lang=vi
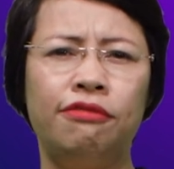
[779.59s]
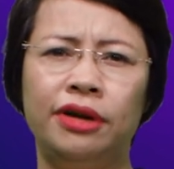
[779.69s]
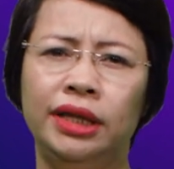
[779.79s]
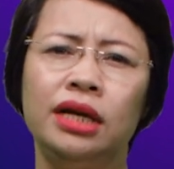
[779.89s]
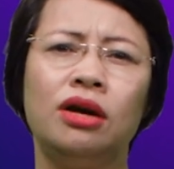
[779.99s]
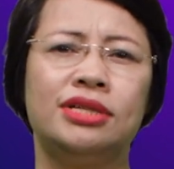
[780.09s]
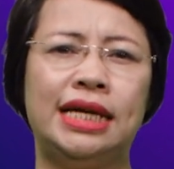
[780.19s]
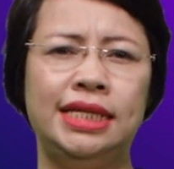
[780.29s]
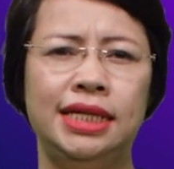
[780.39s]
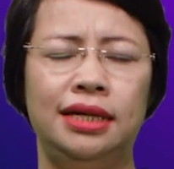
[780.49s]
phân tích có
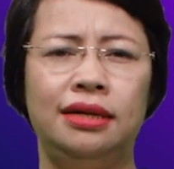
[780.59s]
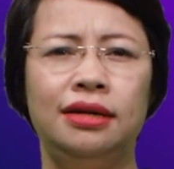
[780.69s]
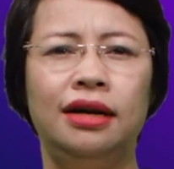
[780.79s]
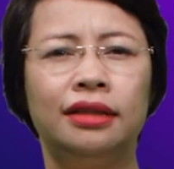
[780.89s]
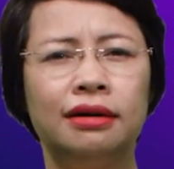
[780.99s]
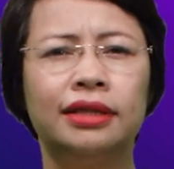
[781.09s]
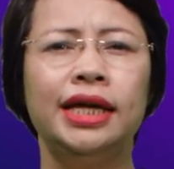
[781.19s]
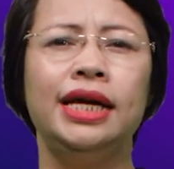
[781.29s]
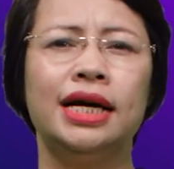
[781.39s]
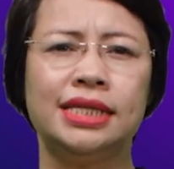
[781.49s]
giá trị, thực
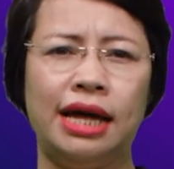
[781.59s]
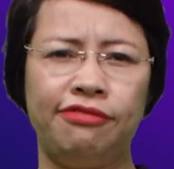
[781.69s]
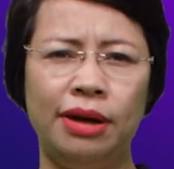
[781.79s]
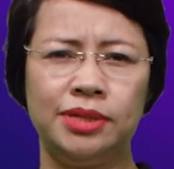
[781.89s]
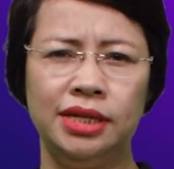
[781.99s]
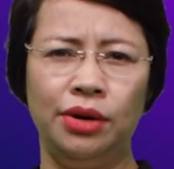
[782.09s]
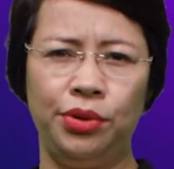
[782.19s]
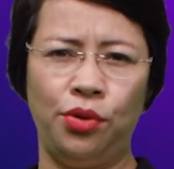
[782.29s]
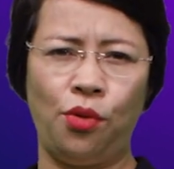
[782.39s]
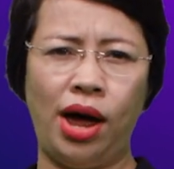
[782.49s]
thi các giải pháp dữ liệu
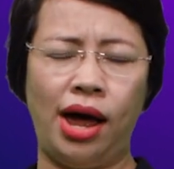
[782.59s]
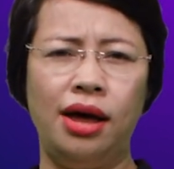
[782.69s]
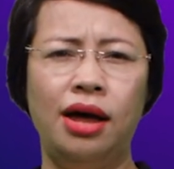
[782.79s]
hiệu quả